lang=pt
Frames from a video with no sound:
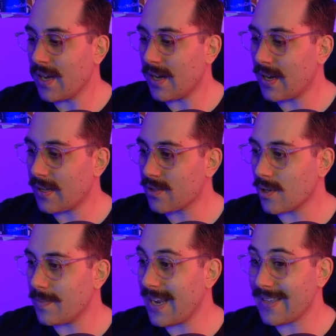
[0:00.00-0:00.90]
uh,
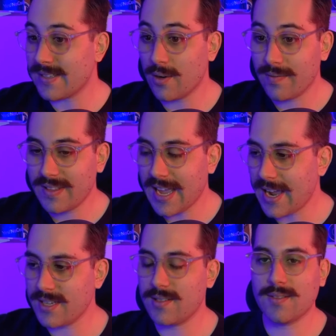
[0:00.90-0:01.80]
sobre essa
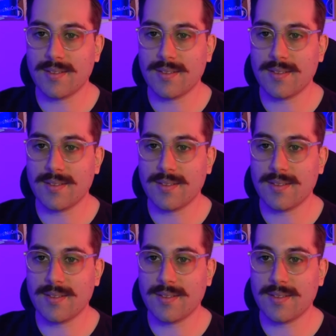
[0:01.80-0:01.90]
novidade,